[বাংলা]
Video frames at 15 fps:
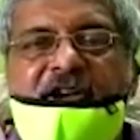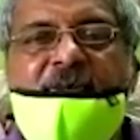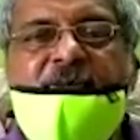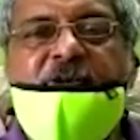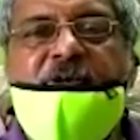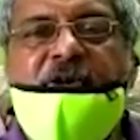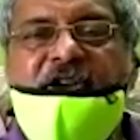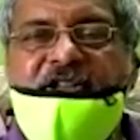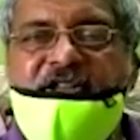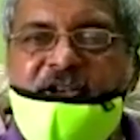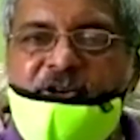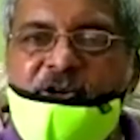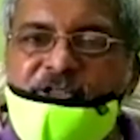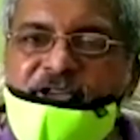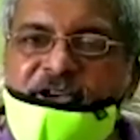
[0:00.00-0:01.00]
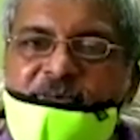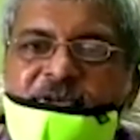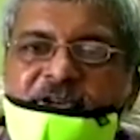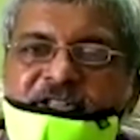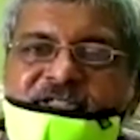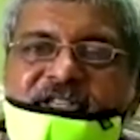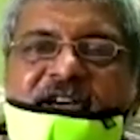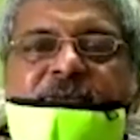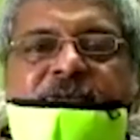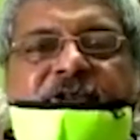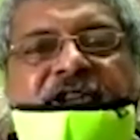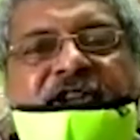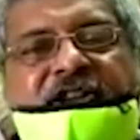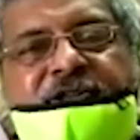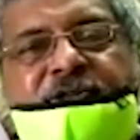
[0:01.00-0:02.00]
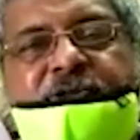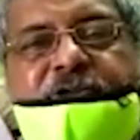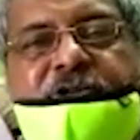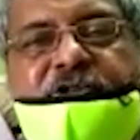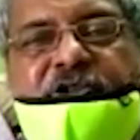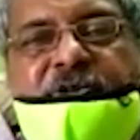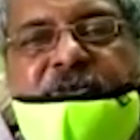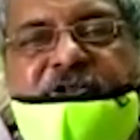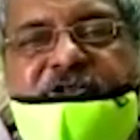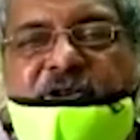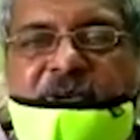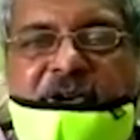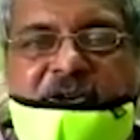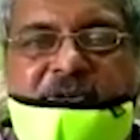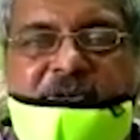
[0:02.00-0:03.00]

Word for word: আমি ওখানে গিয়ে কথা বলে তারপর এখানে দুটো সময় সভা